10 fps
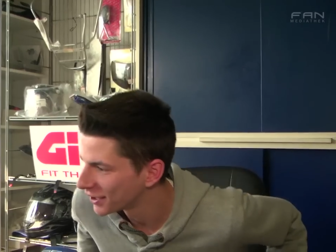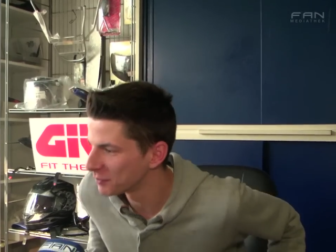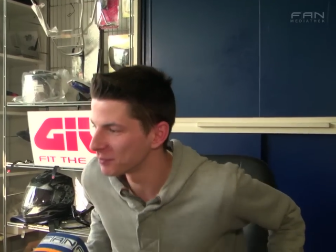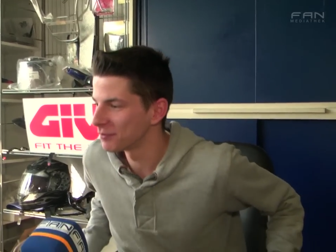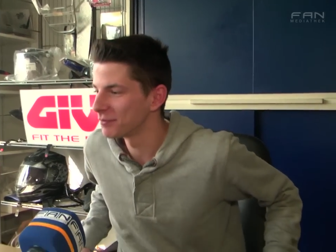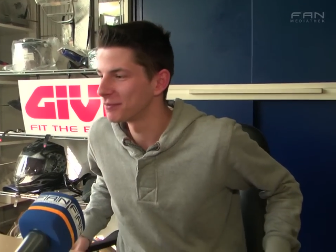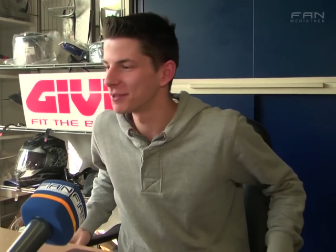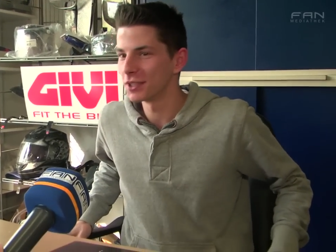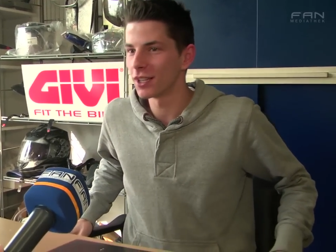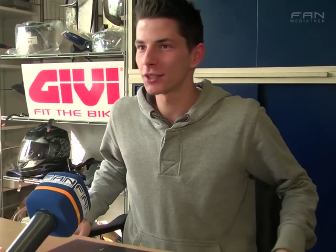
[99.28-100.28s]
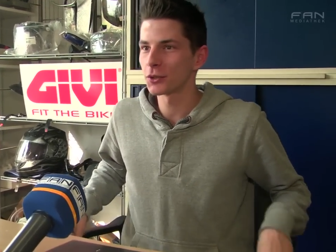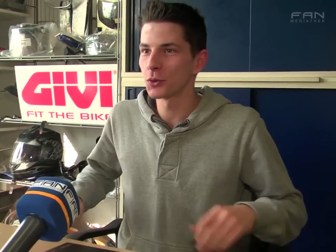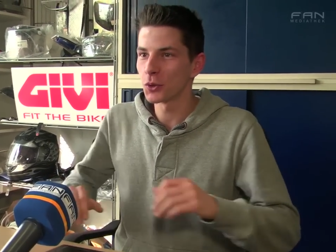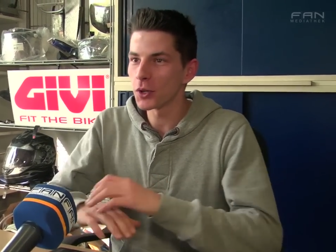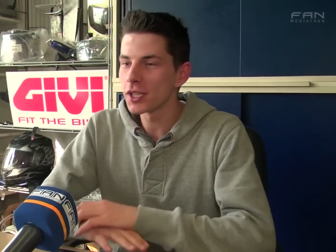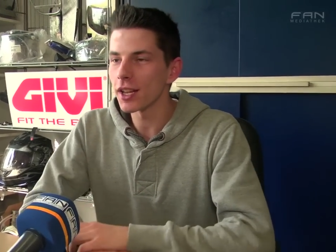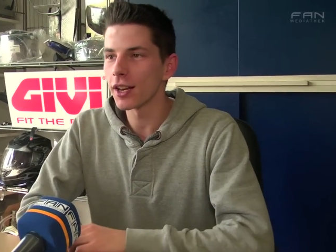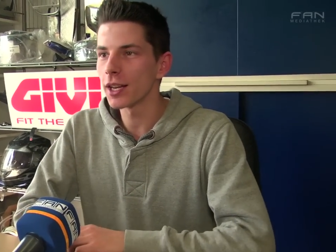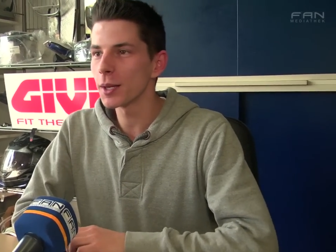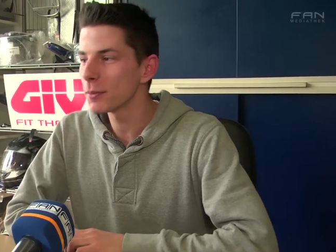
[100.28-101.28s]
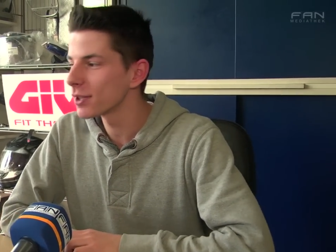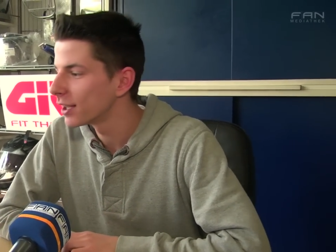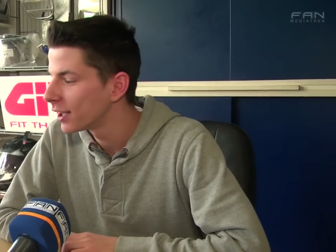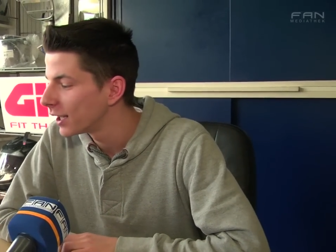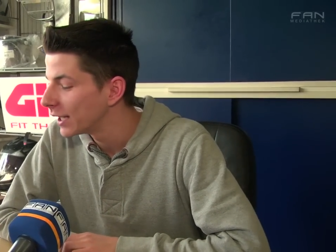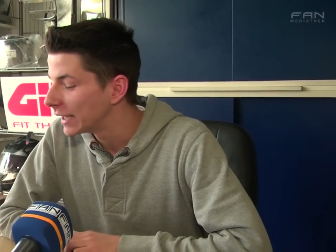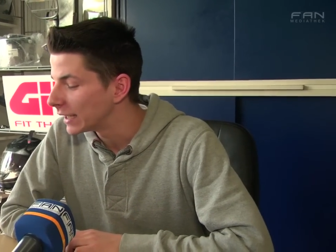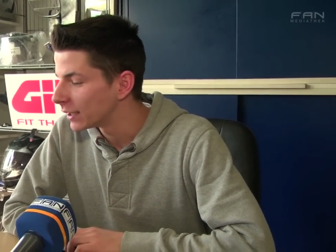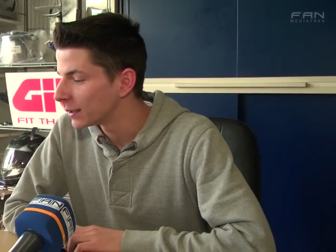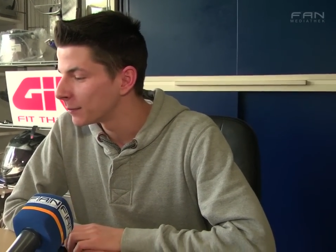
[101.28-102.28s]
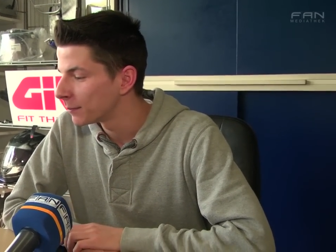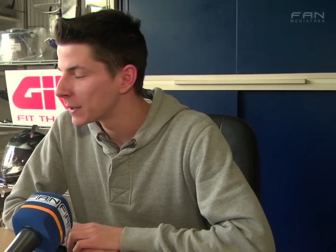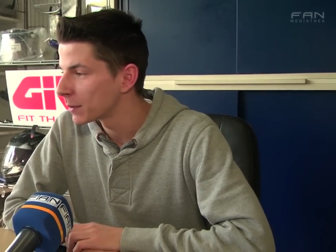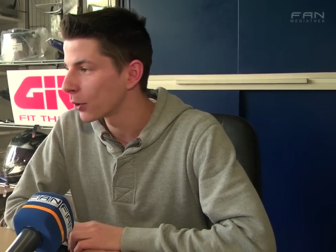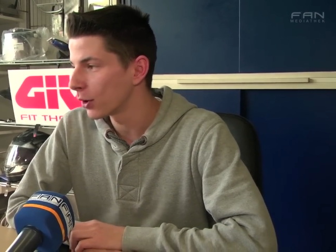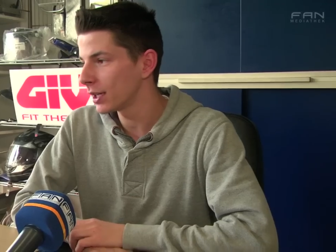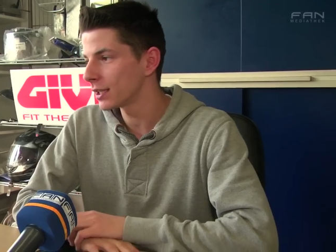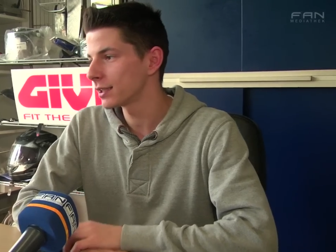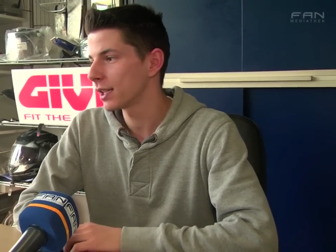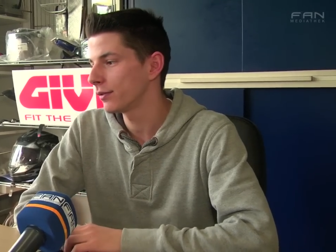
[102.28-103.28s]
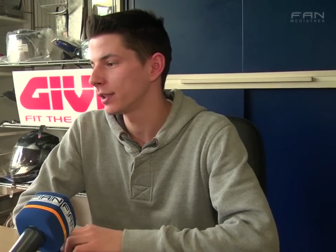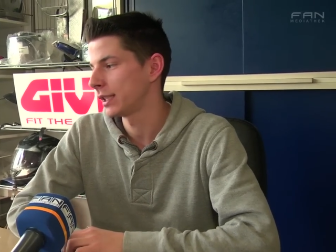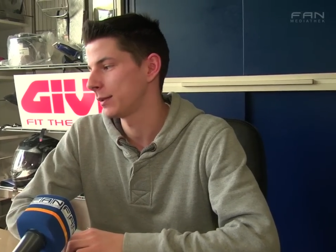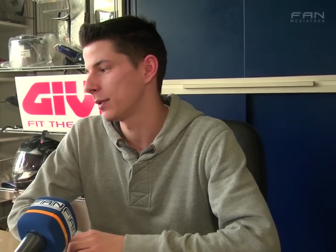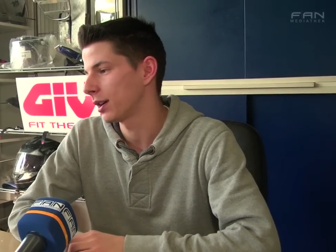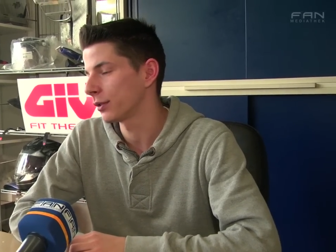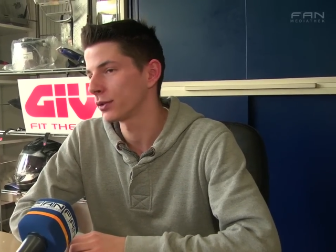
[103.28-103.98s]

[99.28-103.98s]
Ähm, hat er so noch nicht erlebt. Ähm, mit dem Roller, das darf er nicht machen.